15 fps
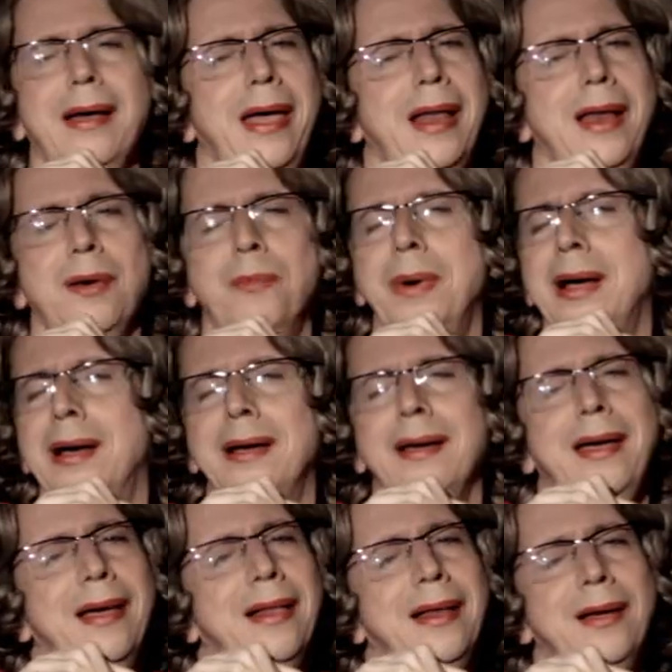ela, é, uma,
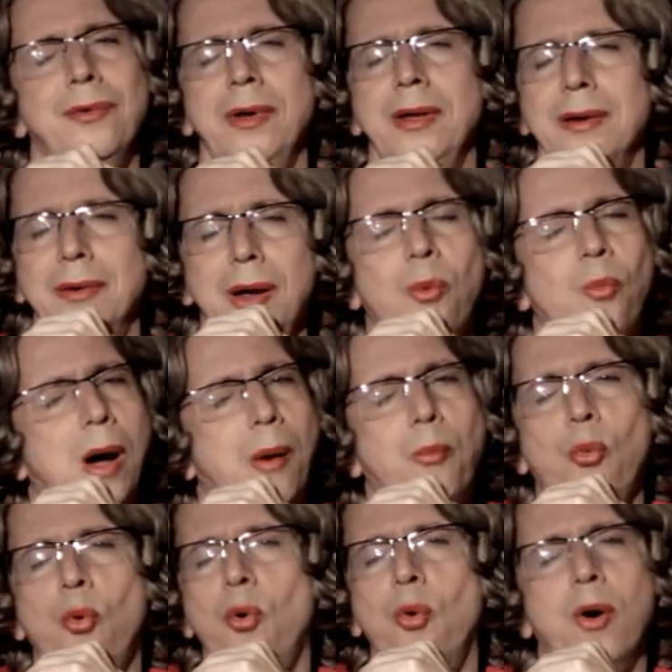ela é, um, é um
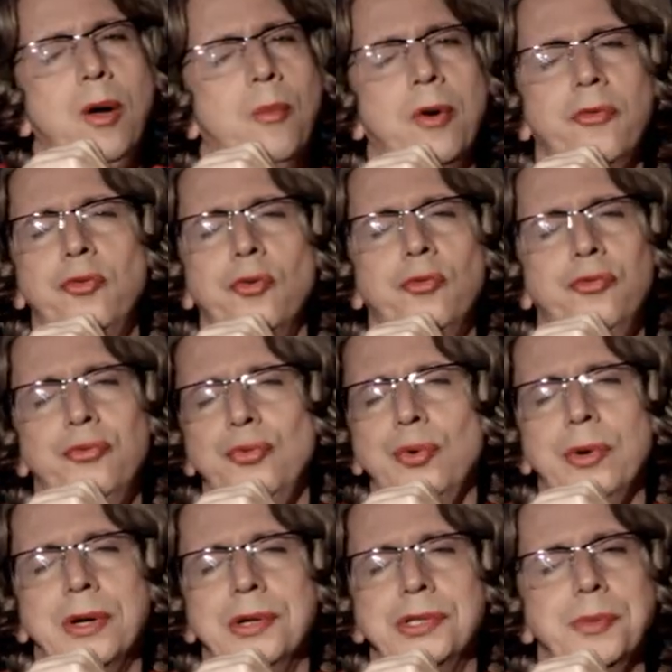amor, é uma
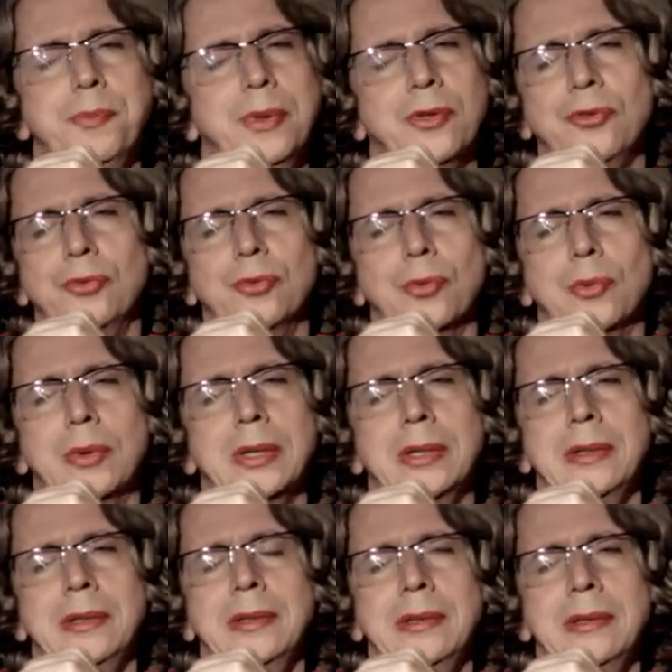fofura de pessoa.
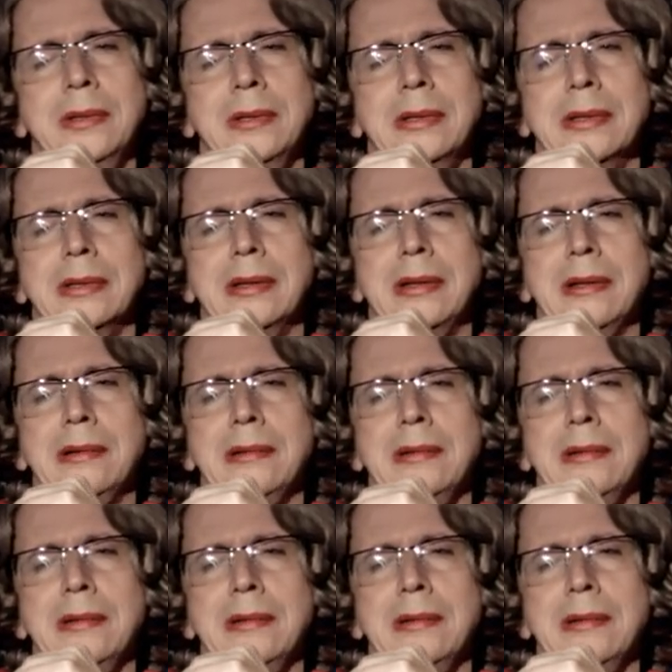Né?